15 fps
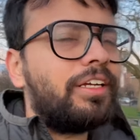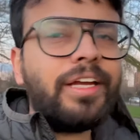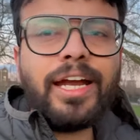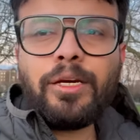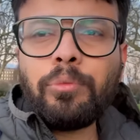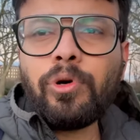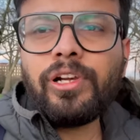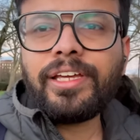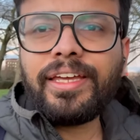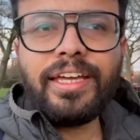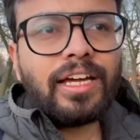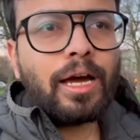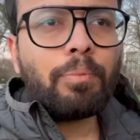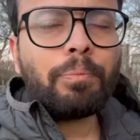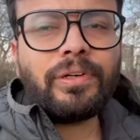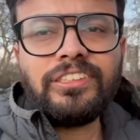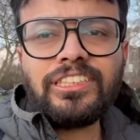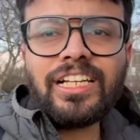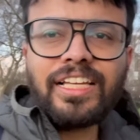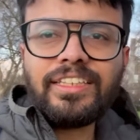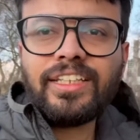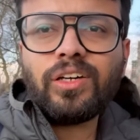रेडबुल की आप
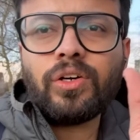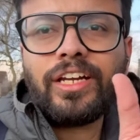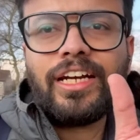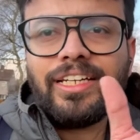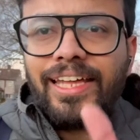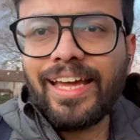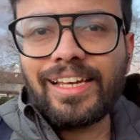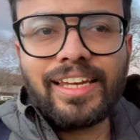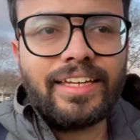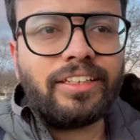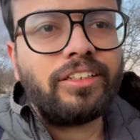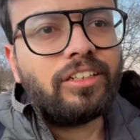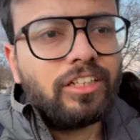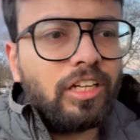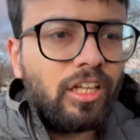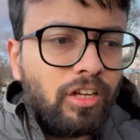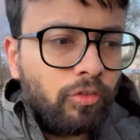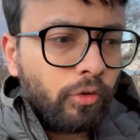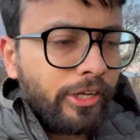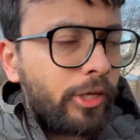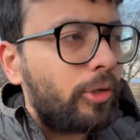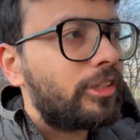पंचलाइन देखोगे ना टैगलाइन
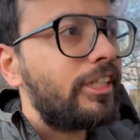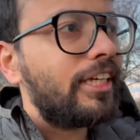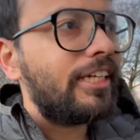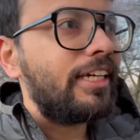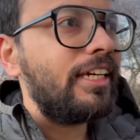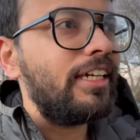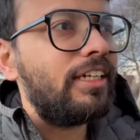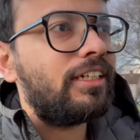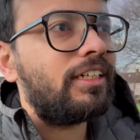वही होती है कि